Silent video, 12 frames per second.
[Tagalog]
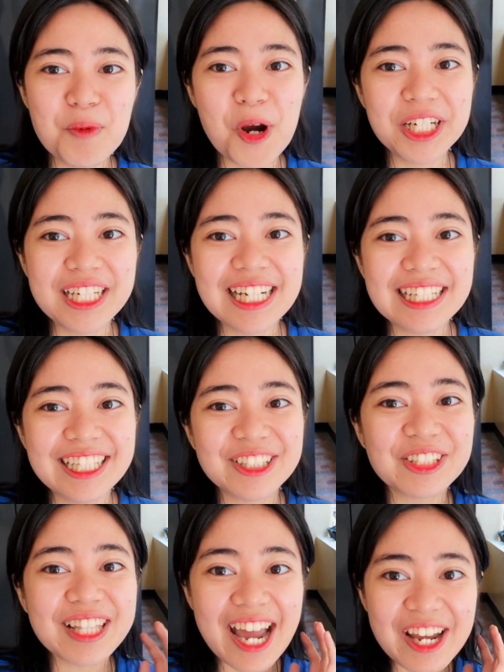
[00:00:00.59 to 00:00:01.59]
Good morning!
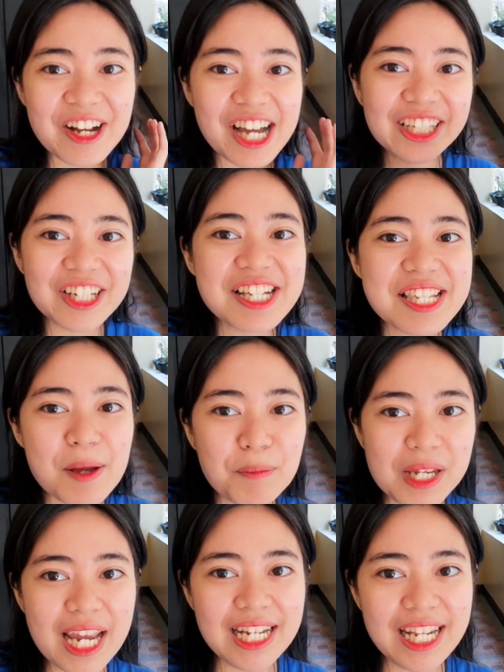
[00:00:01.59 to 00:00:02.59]
Nandito tayo ngayon sa
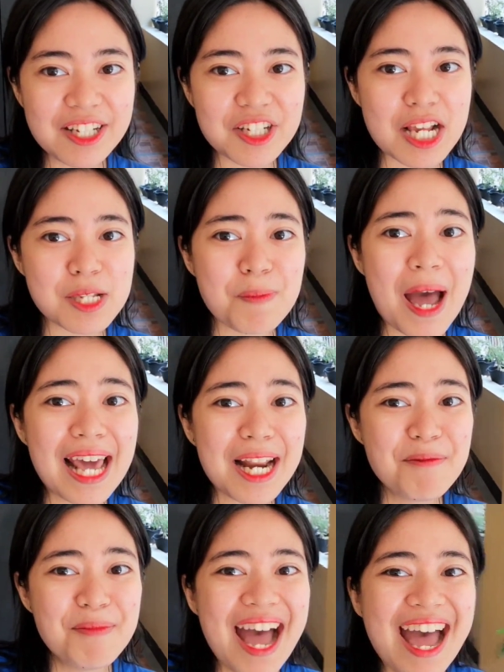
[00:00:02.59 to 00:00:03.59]
PNHS para
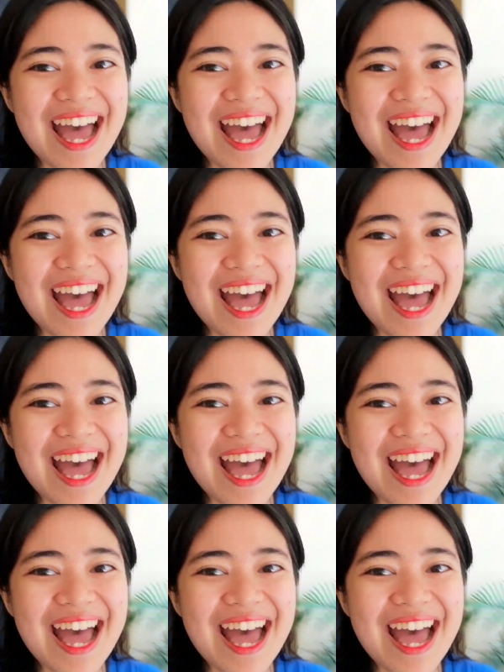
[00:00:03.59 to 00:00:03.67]
mag...